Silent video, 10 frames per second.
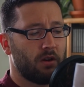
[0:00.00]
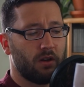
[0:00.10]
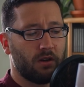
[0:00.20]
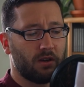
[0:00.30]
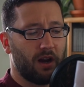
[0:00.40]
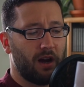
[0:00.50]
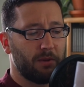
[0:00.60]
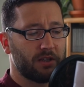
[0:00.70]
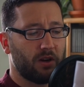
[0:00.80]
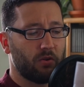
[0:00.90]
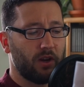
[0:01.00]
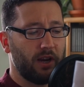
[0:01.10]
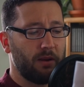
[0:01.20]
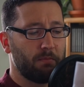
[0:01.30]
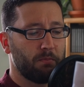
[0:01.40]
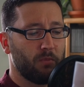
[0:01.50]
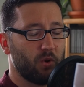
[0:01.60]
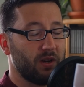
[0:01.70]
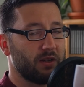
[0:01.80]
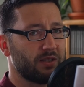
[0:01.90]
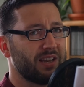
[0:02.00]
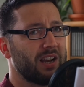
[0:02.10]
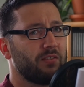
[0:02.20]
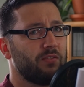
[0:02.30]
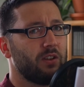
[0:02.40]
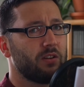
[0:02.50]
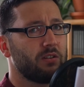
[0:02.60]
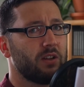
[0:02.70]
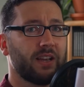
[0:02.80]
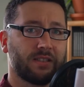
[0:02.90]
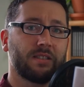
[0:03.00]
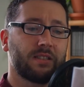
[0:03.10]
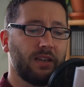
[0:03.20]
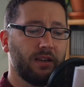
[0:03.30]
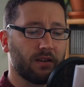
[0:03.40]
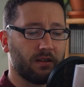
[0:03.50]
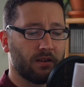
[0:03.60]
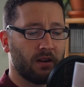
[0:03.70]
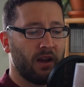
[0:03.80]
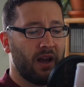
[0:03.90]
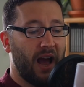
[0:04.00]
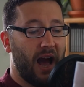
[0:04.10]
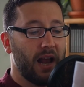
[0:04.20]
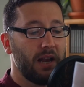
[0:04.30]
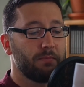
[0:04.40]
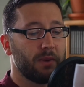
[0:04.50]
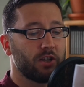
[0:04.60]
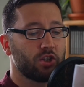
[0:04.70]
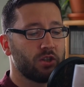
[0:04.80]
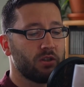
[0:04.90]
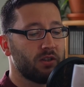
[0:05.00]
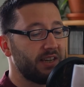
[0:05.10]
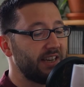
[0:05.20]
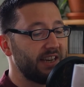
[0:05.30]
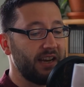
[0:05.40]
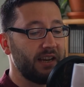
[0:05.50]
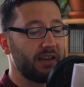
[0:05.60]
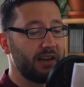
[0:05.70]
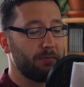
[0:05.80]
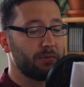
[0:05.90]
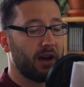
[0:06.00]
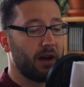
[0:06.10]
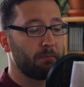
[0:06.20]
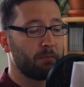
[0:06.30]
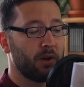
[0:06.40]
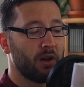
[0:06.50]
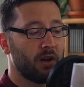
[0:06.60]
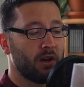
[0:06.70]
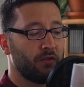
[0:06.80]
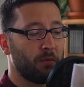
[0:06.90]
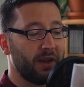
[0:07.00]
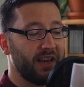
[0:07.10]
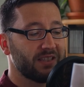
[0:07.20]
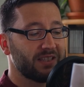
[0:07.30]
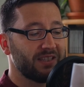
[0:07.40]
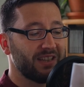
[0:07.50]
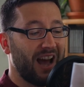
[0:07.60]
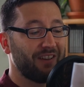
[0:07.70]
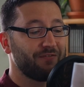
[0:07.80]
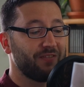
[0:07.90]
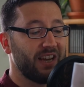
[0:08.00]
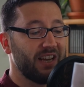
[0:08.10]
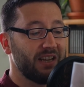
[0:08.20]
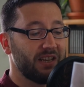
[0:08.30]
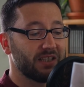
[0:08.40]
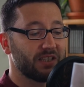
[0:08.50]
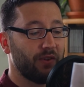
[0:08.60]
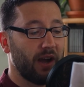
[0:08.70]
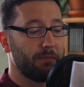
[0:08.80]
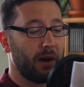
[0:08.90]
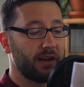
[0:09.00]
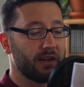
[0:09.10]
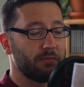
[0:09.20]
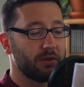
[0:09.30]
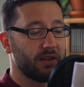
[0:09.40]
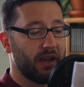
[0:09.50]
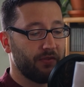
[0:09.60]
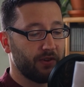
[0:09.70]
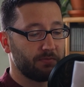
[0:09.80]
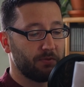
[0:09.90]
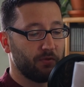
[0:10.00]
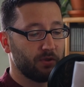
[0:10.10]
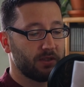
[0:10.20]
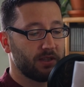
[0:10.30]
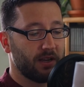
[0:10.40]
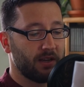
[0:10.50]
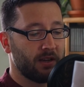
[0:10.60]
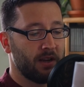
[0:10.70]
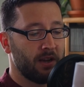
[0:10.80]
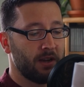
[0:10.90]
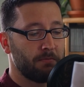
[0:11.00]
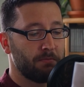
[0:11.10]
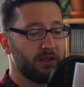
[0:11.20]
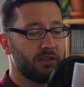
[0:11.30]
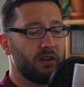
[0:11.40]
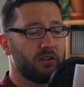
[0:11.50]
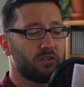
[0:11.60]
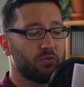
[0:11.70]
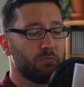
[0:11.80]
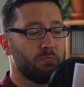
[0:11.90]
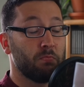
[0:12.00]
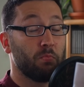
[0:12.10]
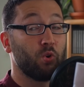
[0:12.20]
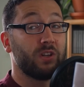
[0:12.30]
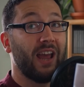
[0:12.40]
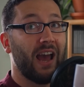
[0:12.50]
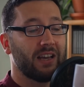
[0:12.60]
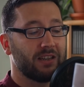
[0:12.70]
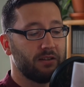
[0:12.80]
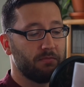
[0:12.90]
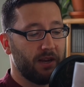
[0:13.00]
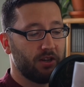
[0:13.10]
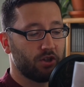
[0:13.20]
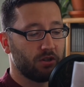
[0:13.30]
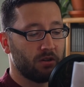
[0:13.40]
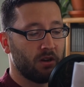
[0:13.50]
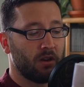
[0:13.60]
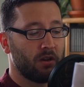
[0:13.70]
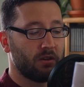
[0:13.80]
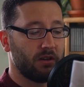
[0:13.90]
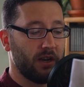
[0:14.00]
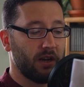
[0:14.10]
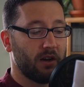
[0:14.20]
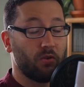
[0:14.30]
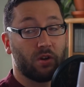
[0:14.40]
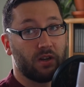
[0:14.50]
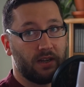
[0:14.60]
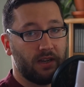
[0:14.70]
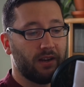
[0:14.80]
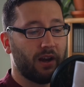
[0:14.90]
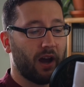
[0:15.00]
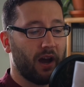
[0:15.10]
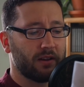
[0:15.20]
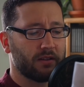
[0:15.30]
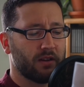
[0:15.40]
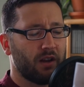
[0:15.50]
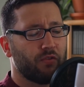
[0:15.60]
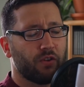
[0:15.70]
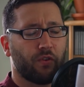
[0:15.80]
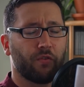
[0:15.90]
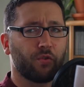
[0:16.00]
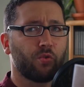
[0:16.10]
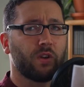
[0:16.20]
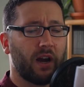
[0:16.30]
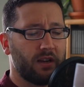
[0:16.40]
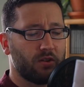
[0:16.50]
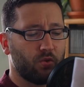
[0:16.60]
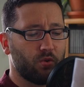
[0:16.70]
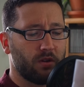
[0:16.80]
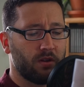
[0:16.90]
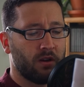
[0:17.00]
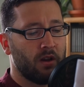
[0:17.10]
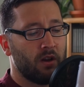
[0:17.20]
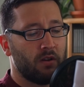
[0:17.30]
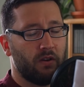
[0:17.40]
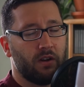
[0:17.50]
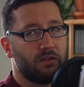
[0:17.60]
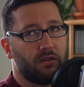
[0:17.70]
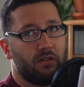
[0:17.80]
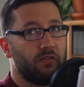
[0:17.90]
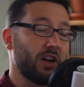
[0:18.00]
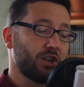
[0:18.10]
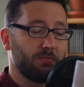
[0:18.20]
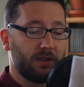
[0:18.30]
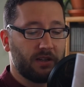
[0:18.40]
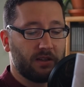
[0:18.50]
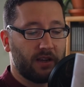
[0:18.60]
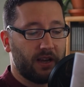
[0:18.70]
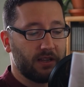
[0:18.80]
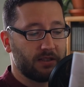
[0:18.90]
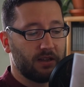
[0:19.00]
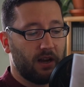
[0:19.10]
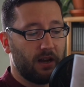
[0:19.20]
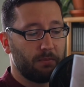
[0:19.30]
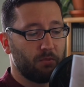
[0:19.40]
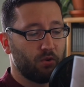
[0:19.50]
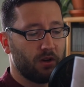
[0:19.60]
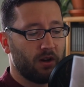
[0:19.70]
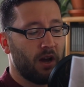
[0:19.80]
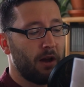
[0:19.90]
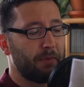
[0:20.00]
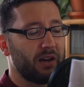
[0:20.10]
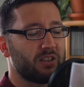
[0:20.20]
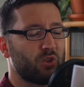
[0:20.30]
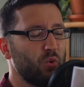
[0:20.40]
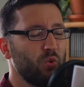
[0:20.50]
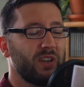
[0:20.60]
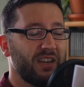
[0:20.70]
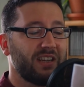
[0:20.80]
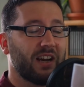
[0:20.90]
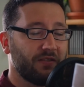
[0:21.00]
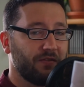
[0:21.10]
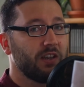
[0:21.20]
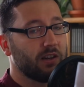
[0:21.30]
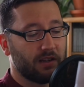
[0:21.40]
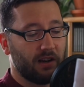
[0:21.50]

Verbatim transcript: In Karma Town leben oder sagen wir existieren alle Menschen, die je gelebt haben, vom ersten affenähnlichen Zweibeiner mit etwas Bewusstsein bis hin zum modernen Menschen, der oder die gerade etwas verfrüht eintrudeln, weil sie Waschmittel gegessen haben oder partout nicht an Viren